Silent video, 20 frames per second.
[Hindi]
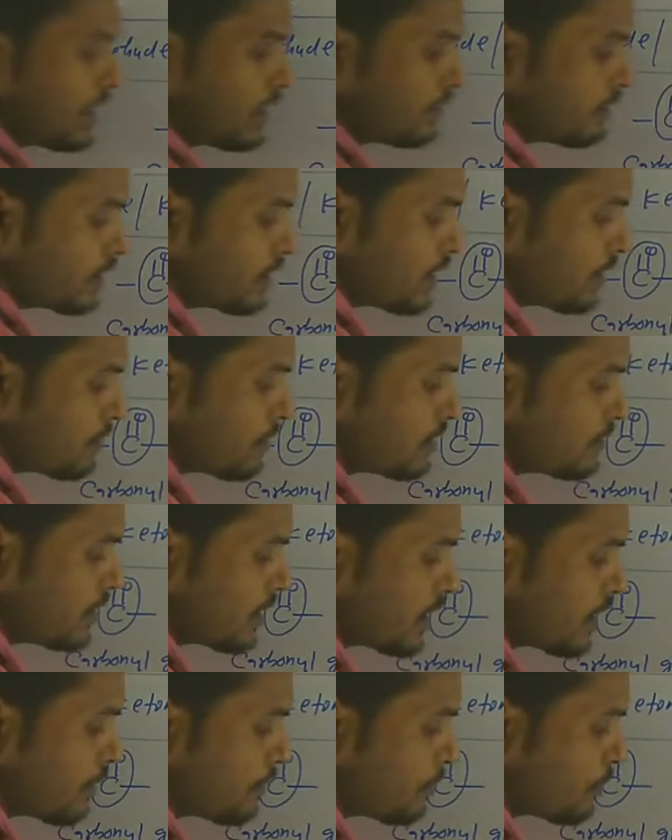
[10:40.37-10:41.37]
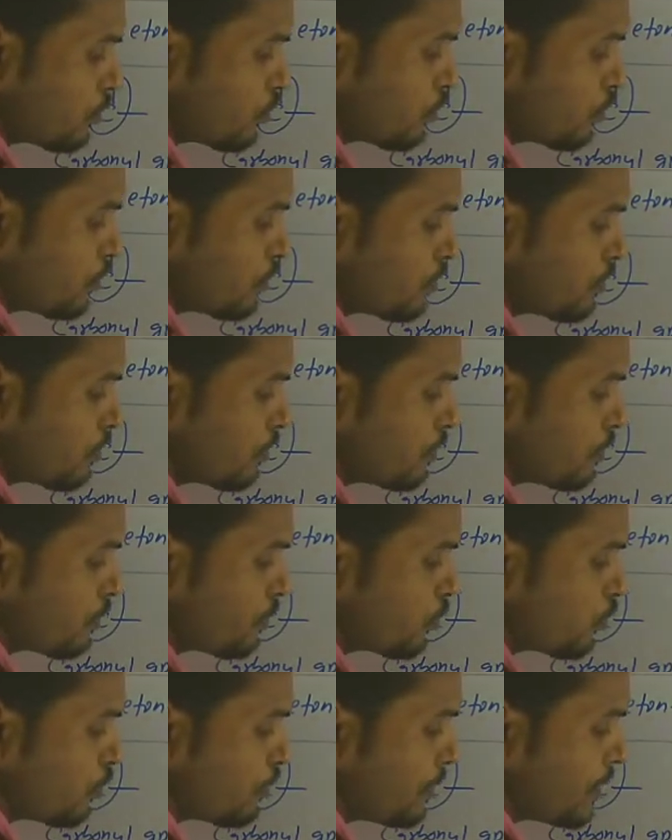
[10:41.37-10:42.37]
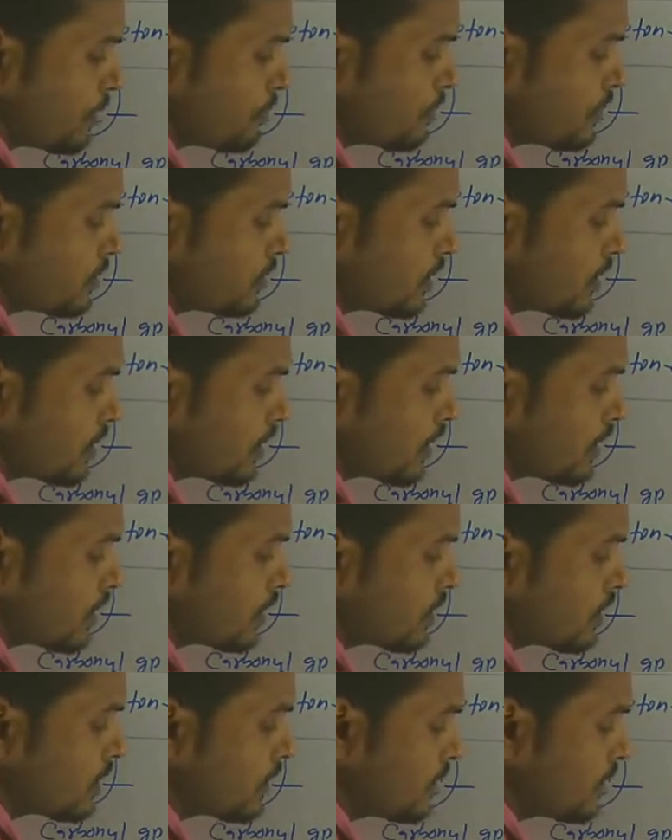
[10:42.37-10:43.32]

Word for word: यहाँ से क्या बन जा रहा है प्रो प्रोपेन बन जा रहा है